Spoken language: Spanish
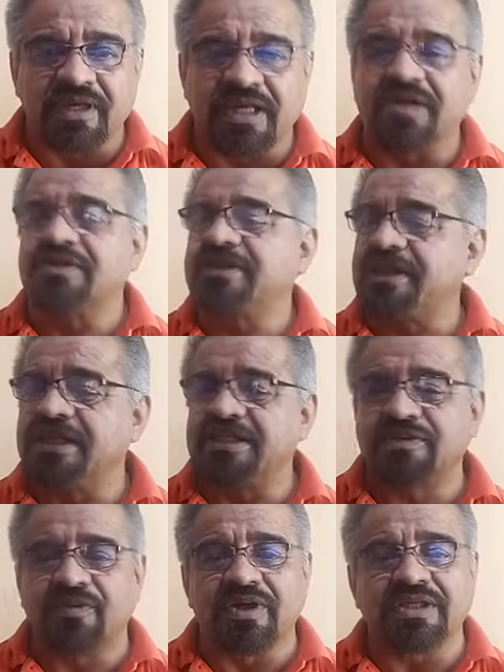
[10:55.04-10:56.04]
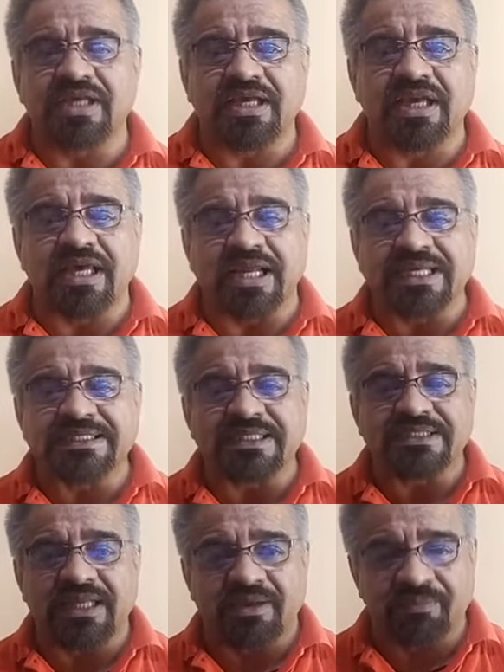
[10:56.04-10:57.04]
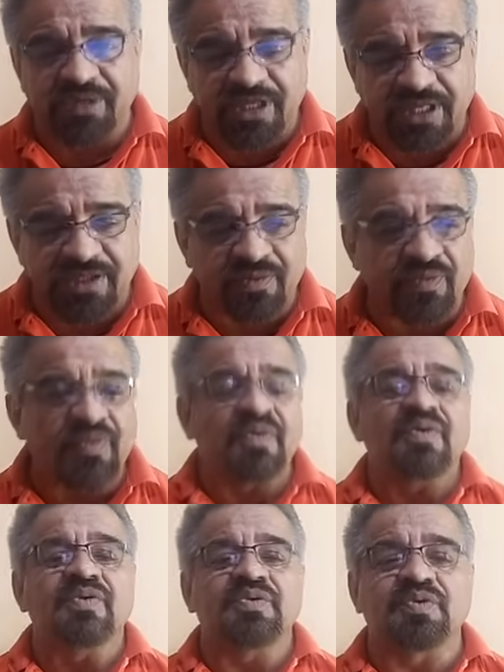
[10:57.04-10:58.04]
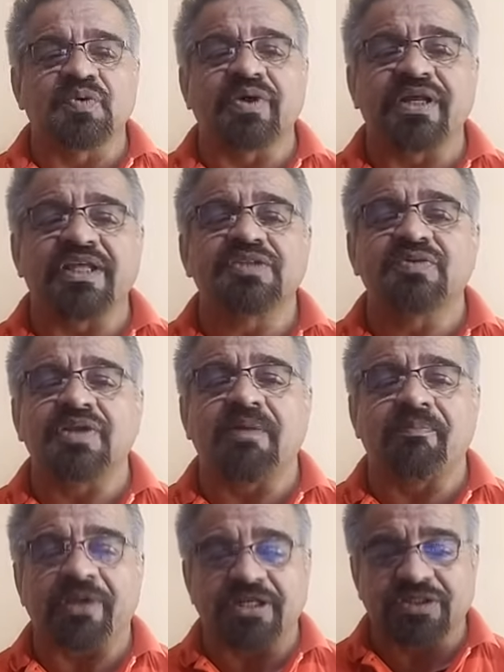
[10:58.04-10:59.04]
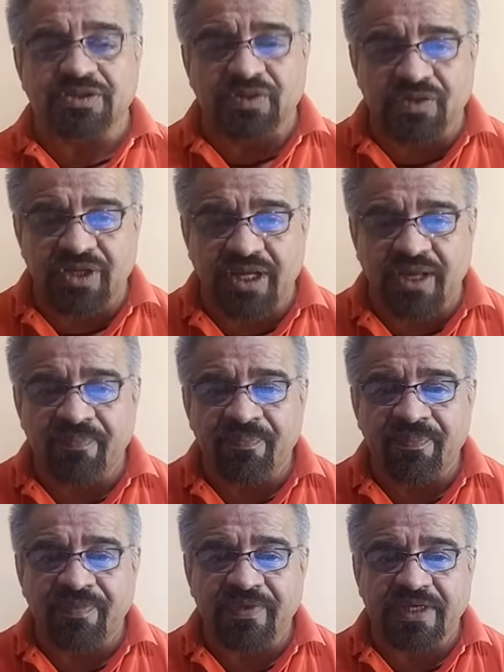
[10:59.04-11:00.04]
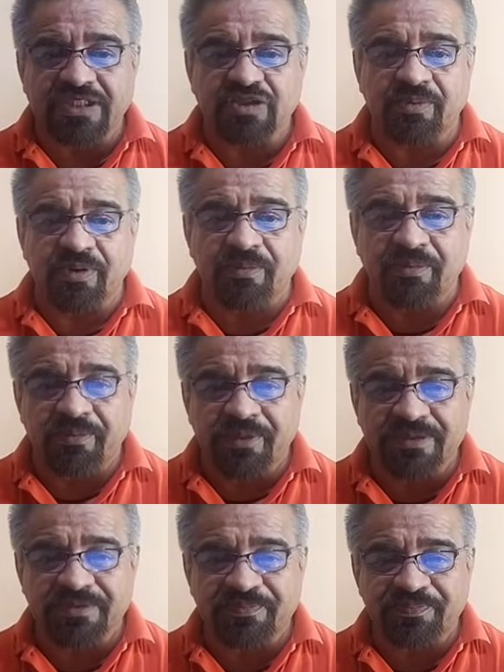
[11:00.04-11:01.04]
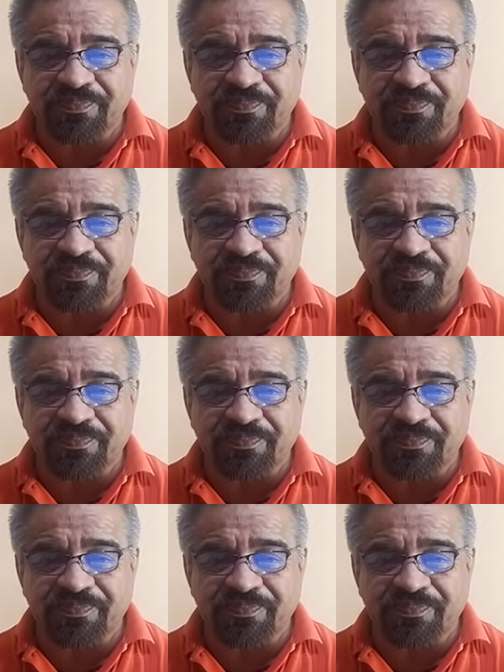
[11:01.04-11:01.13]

¿Que no te das cuenta que gracias al miedo tú eres una persona que sobrevives?